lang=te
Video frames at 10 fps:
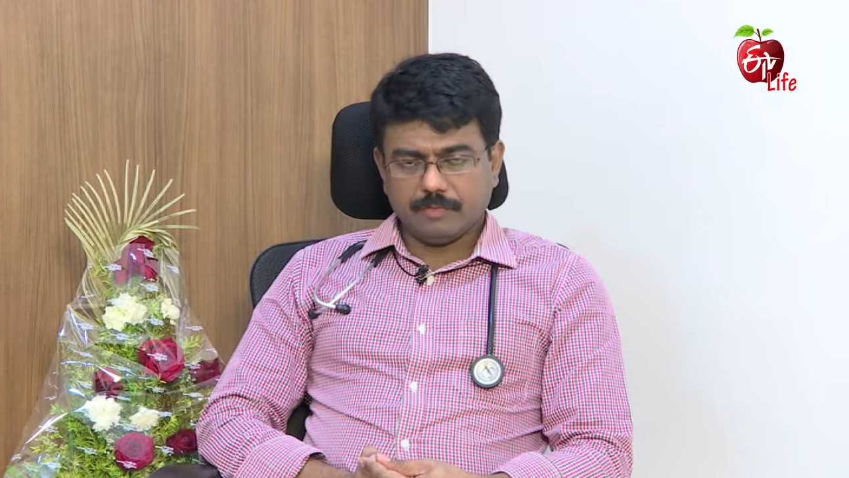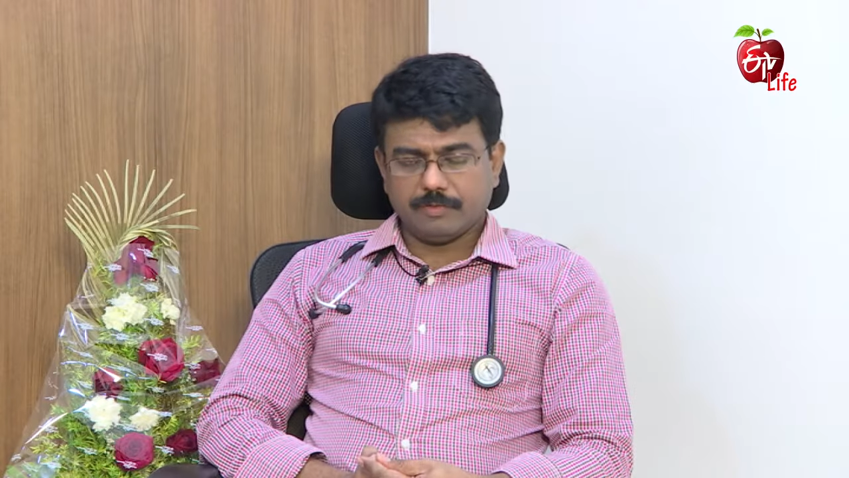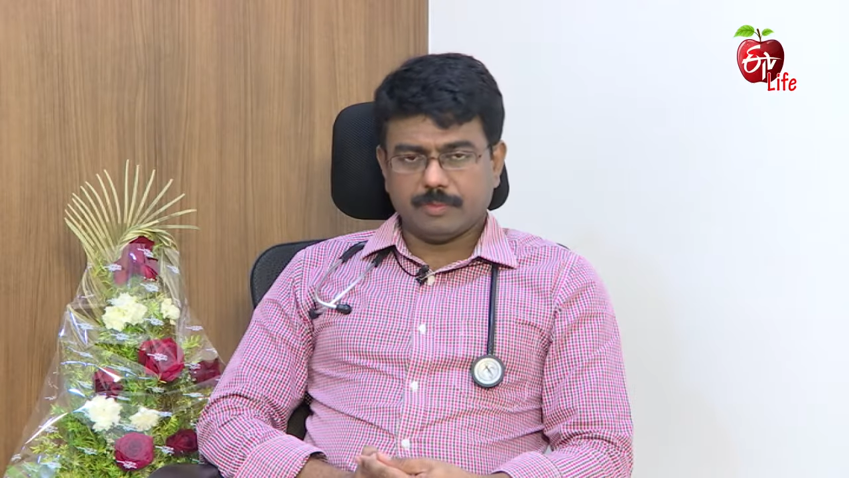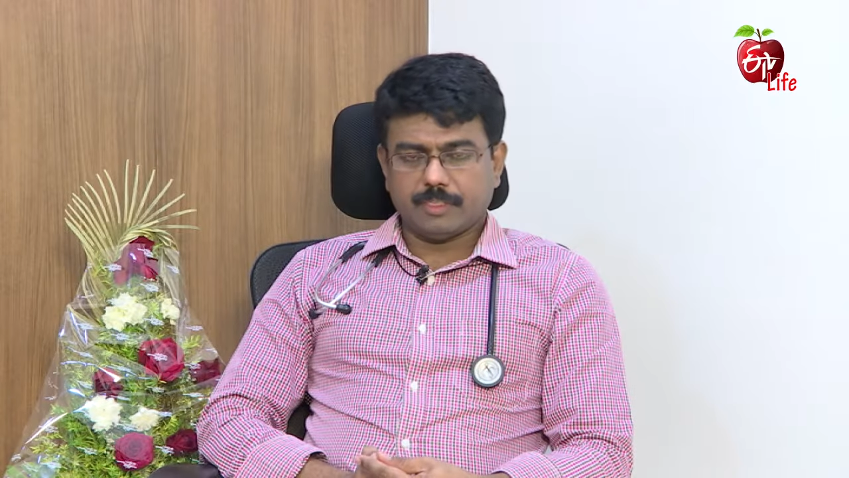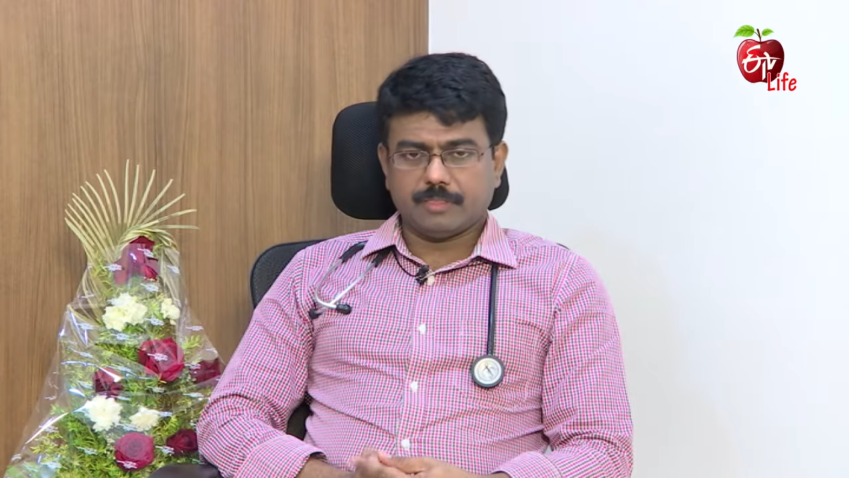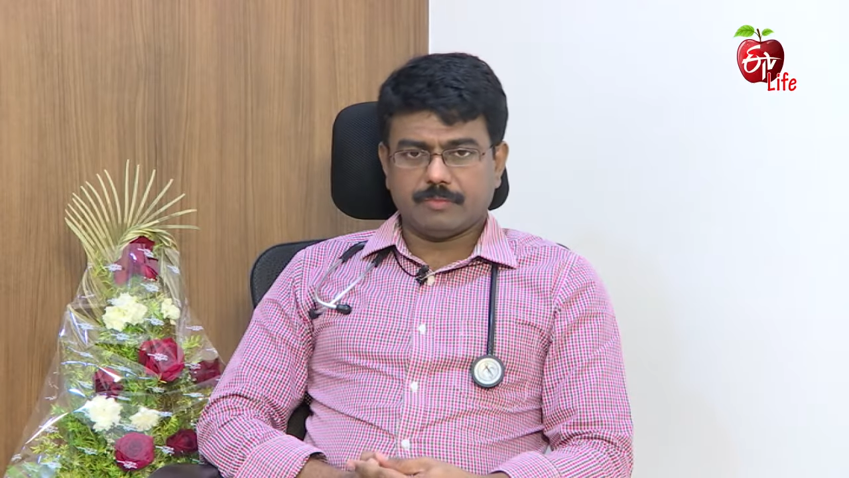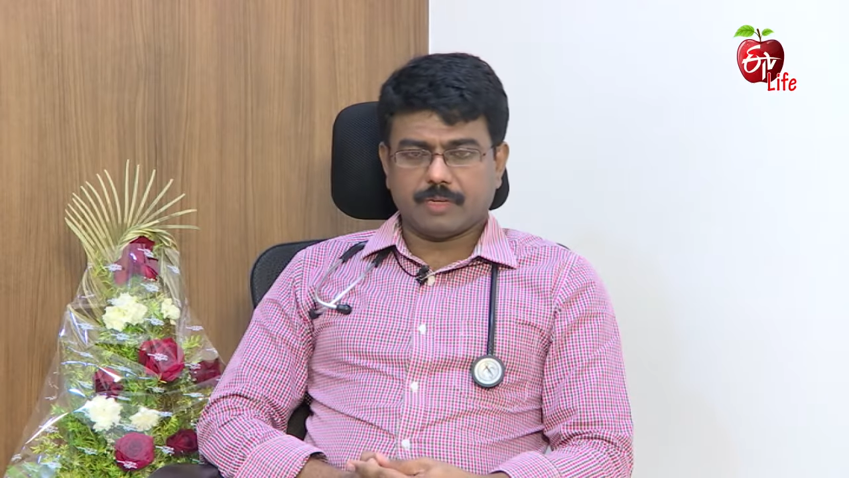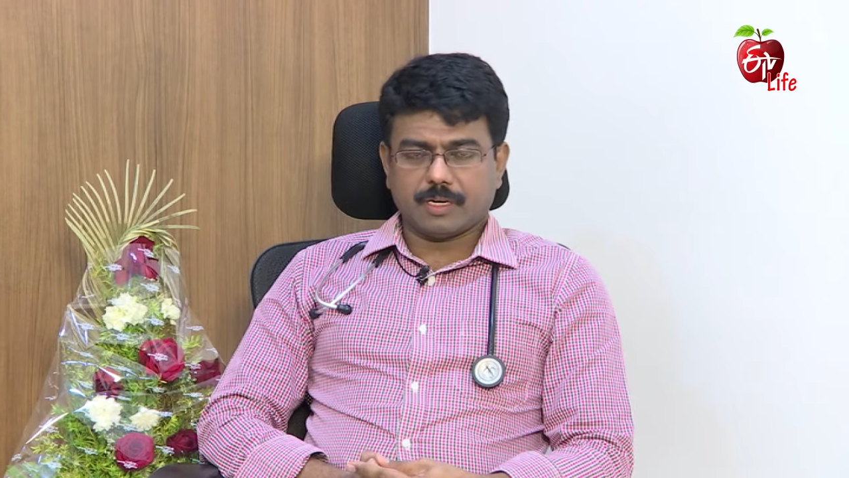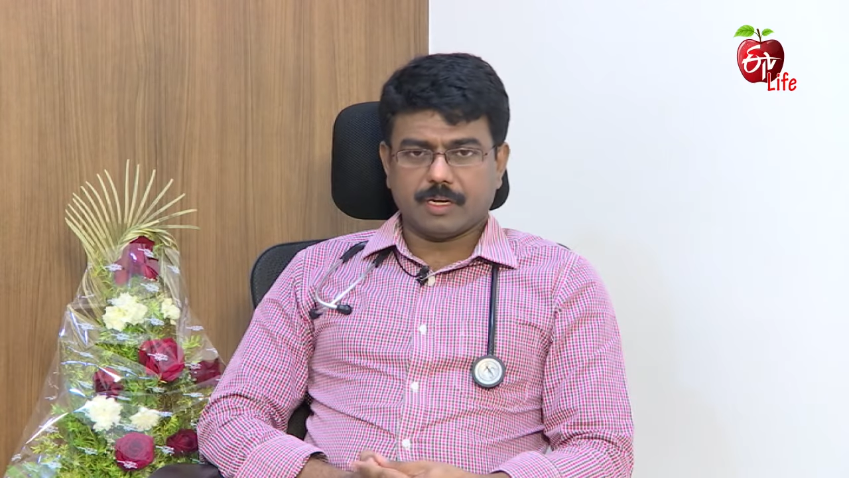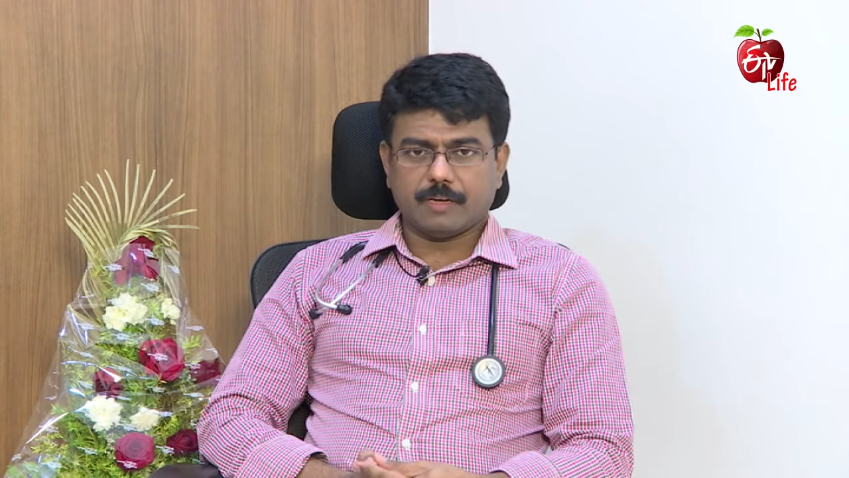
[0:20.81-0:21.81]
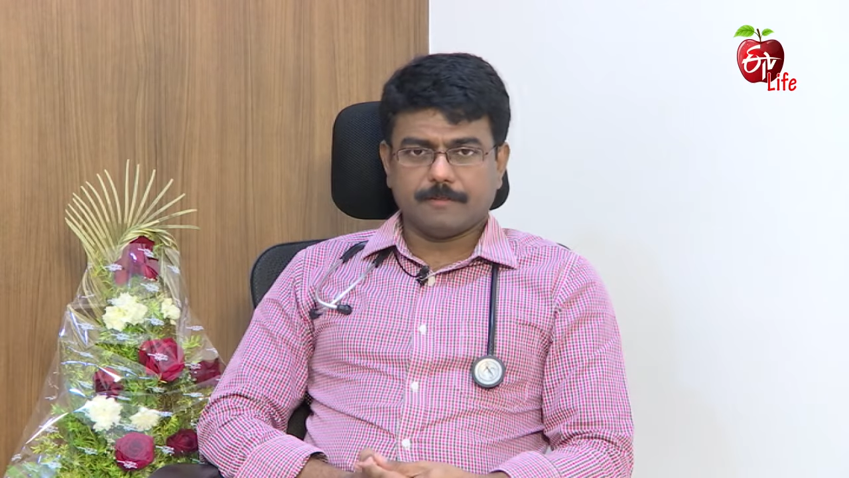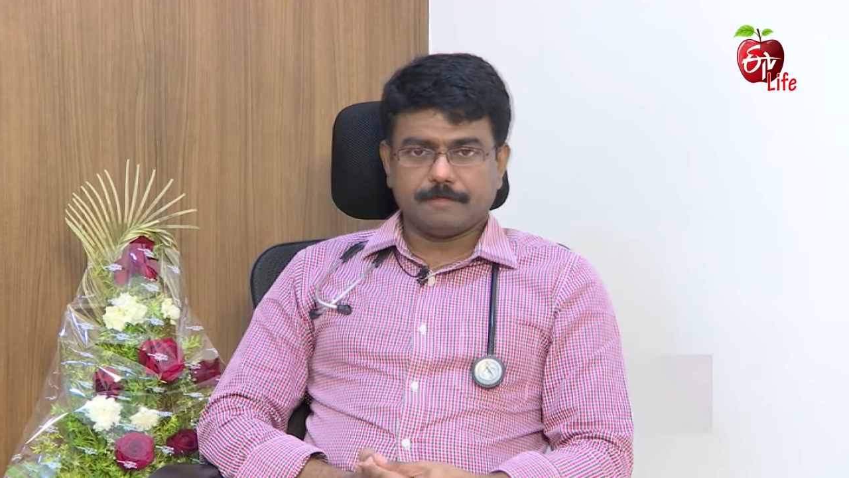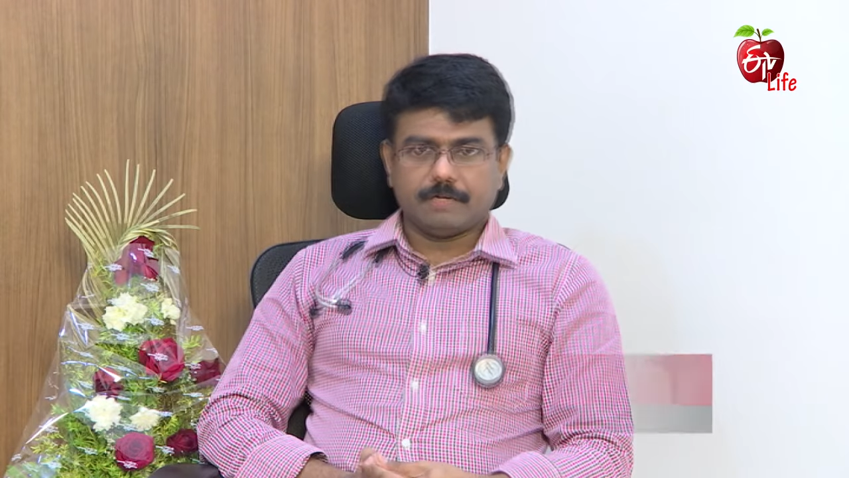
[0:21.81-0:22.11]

ఇన్ఫర్మేషన్ ప్రకారం